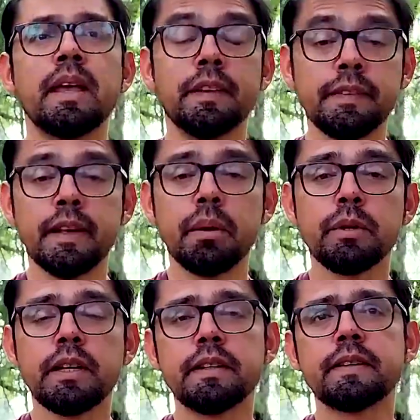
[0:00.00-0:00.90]
Este
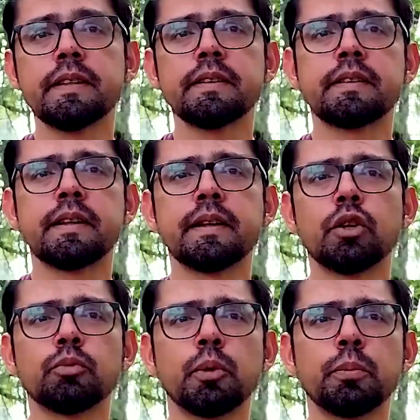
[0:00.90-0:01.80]
gabinete tiene
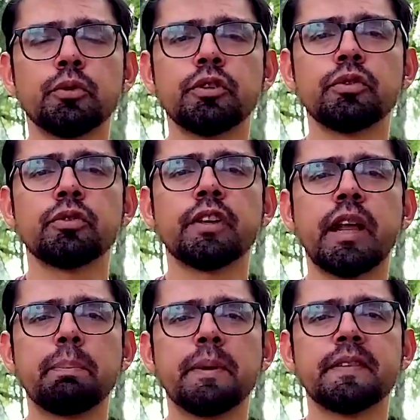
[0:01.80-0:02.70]
los propósitos de
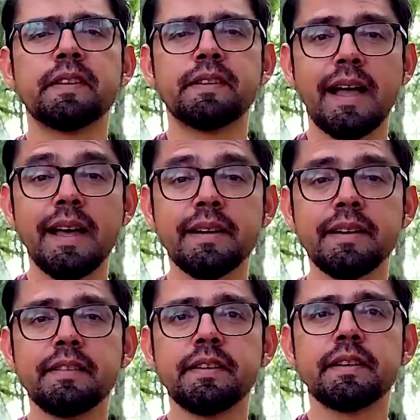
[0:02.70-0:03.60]
capacitar
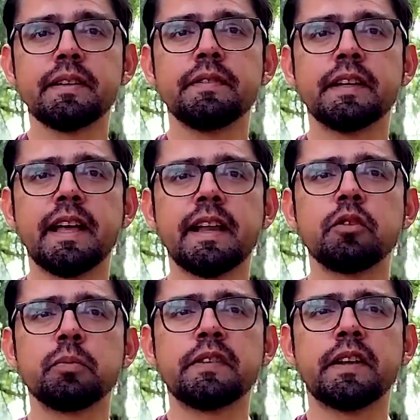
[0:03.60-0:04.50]
y certificar a
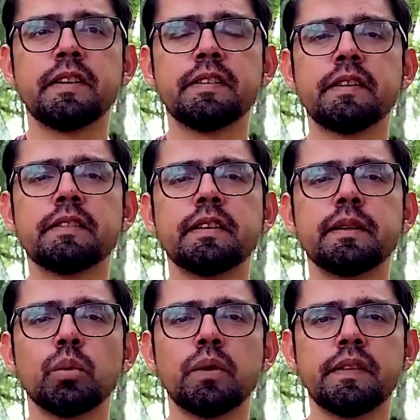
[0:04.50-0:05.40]
especialistas de
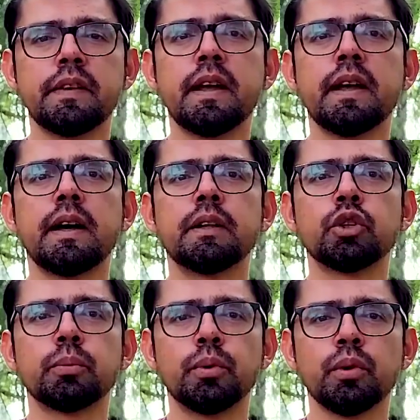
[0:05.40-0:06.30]
lingüística,
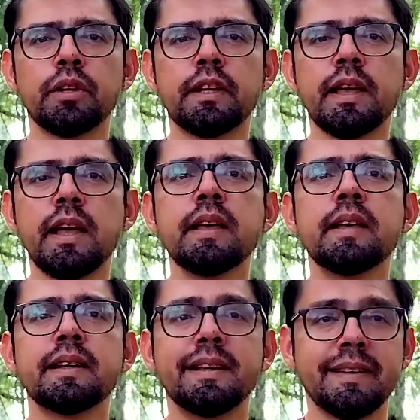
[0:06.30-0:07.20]
antropología
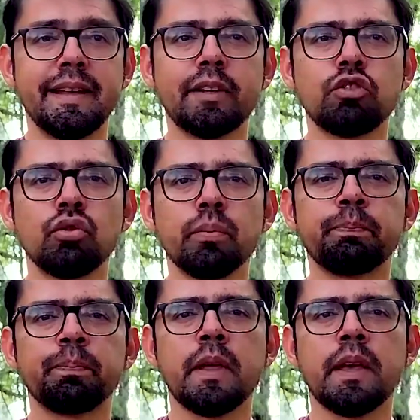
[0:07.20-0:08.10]
y derecho.
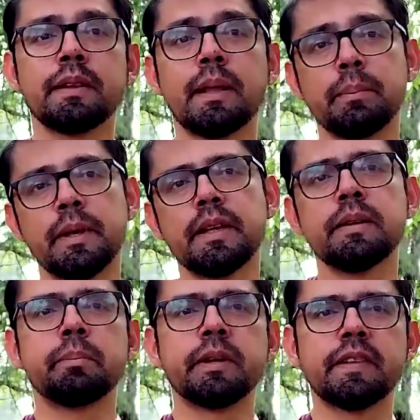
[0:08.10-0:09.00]
También
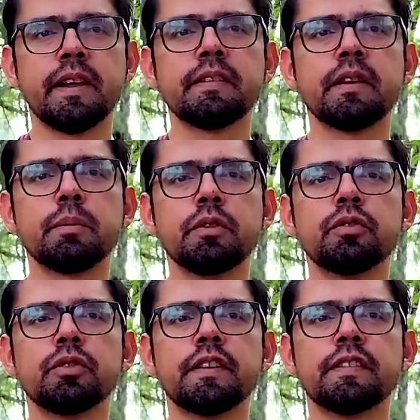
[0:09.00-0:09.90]
brindar
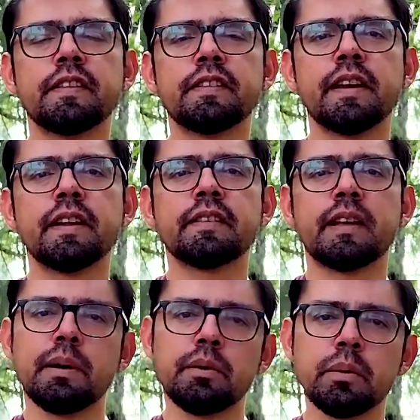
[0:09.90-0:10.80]
servicios en estas áreas que
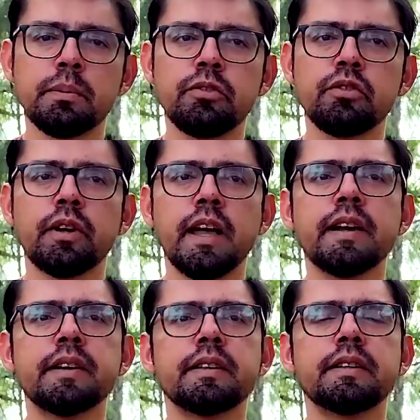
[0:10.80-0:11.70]
acabo de
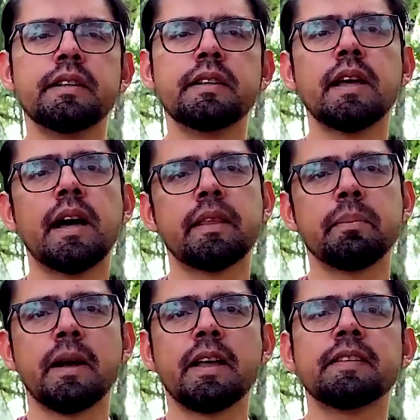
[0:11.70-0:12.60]
mencionar y
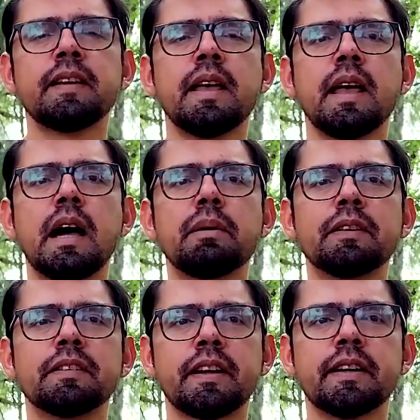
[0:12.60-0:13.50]
además
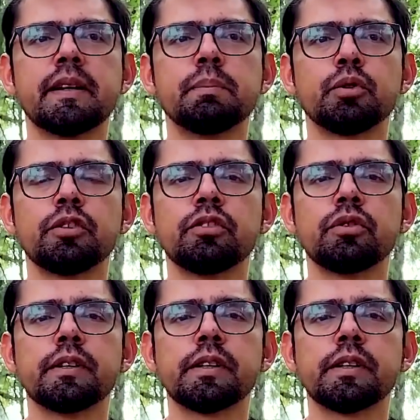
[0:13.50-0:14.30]
avanzar en el proceso de